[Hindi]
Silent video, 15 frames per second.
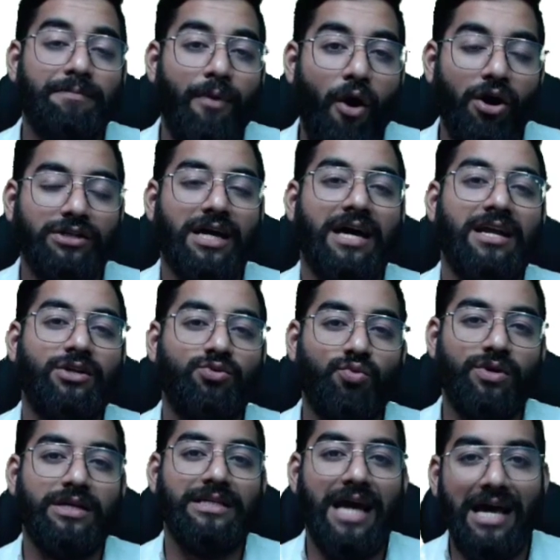बहुत सारे
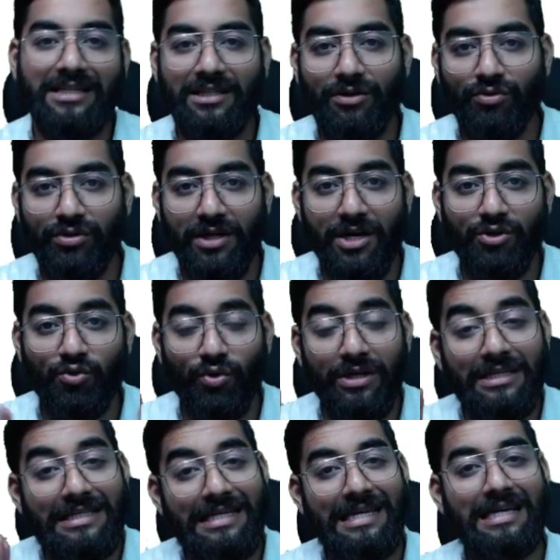स्टूडेंट्स ऐसे होते हैं जो कि
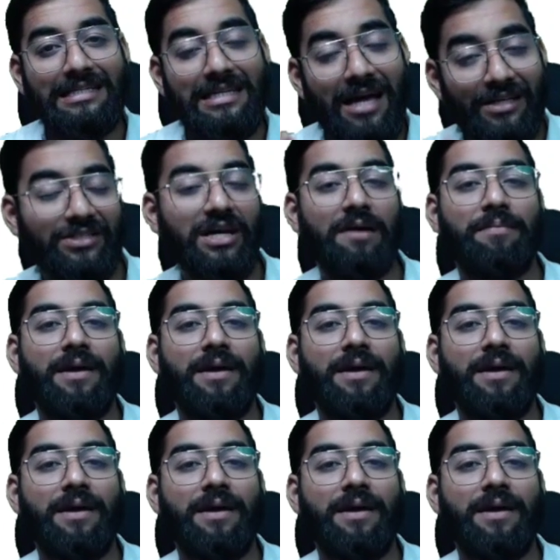सीरियसली अच्छा